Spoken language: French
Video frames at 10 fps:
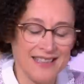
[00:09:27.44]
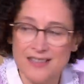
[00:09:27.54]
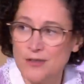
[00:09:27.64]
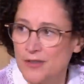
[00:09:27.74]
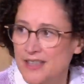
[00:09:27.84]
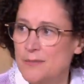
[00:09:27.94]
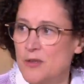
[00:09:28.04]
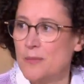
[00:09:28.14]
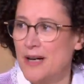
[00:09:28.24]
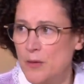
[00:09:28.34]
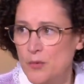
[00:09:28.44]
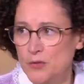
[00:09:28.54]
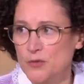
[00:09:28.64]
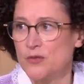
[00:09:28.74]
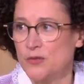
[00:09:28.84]
historiquement bas en
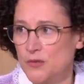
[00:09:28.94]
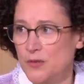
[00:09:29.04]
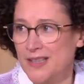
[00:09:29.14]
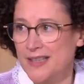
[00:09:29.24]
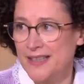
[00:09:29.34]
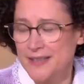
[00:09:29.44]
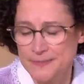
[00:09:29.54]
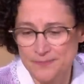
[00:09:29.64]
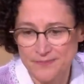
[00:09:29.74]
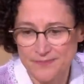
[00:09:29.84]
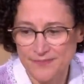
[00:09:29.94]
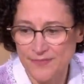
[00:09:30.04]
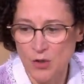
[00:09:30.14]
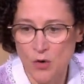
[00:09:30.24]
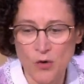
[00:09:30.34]
production nucléaire.
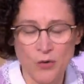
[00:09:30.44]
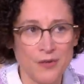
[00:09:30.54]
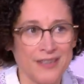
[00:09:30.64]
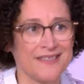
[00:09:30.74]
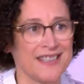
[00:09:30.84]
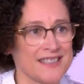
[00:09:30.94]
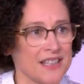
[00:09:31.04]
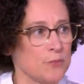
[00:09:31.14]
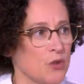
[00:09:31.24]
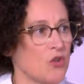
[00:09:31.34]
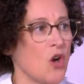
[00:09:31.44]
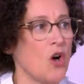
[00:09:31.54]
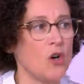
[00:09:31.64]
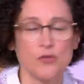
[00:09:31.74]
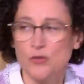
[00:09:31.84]
En gros, on est 25%
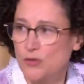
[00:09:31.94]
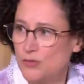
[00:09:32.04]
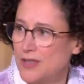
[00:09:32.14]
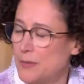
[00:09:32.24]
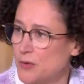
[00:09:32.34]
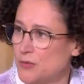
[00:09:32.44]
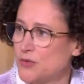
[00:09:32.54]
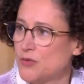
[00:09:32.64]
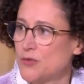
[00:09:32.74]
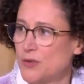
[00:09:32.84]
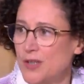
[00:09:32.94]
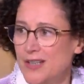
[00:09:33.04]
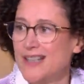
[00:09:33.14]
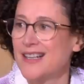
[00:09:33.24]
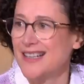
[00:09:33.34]
en dessous de la production
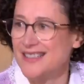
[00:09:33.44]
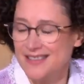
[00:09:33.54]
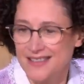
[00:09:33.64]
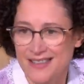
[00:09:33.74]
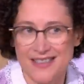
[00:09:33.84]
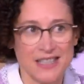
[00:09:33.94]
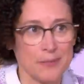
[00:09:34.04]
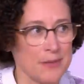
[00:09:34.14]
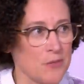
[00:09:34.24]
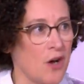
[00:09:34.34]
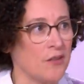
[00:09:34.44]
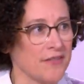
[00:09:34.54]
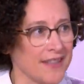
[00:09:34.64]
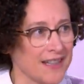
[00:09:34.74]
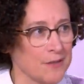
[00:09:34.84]
classique. Elle s'exprime en
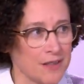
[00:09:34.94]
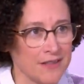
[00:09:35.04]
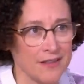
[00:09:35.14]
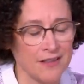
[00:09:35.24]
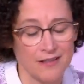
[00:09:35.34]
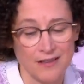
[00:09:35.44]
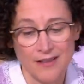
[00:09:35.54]
TWh.